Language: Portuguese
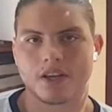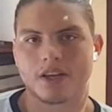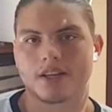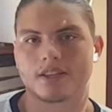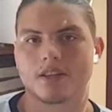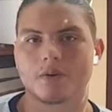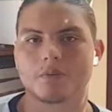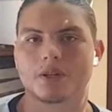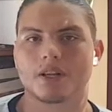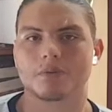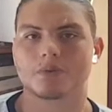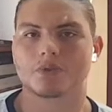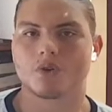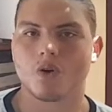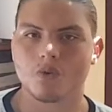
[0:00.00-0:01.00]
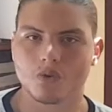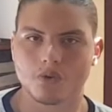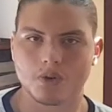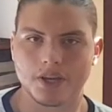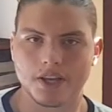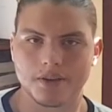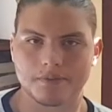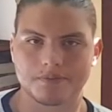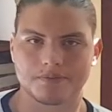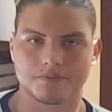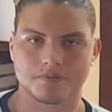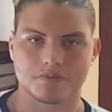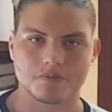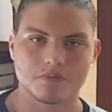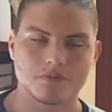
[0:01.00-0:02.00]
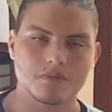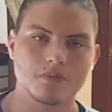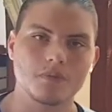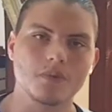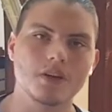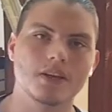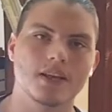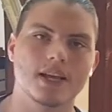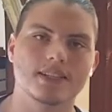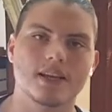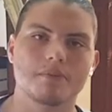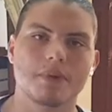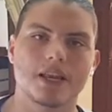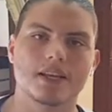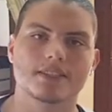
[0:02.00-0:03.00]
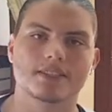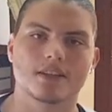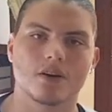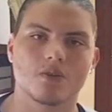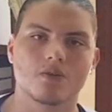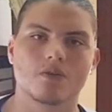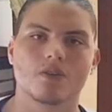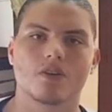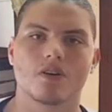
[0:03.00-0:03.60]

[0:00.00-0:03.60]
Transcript: Então podemos concluir que as abelhas são